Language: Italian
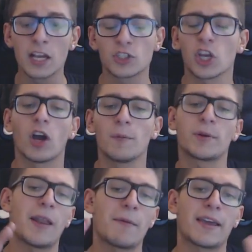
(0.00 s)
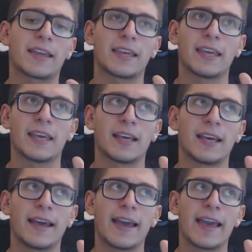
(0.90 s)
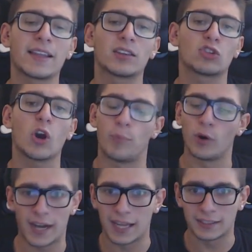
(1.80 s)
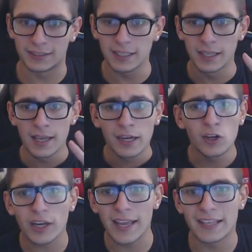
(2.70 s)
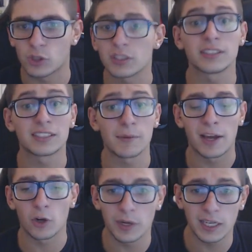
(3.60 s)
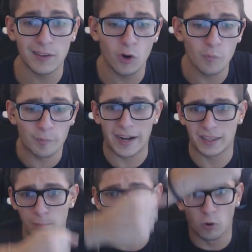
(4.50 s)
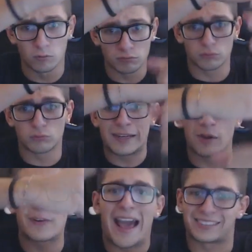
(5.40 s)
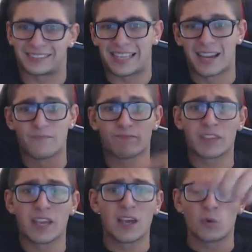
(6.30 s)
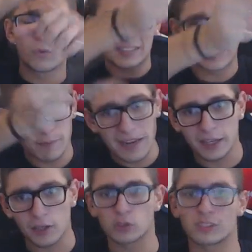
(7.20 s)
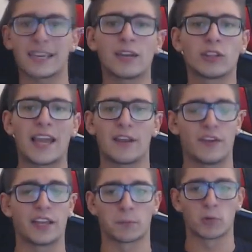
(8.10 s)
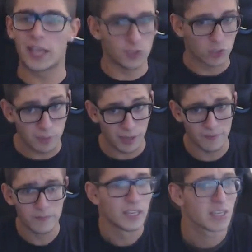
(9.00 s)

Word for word: Ce l'ho, il problema è che è, è troppo grande. Non riesco a sistemarlo perché devo comprare tipo un'asta. Un'asta bella grossa che lo tiene fermo dietro di me.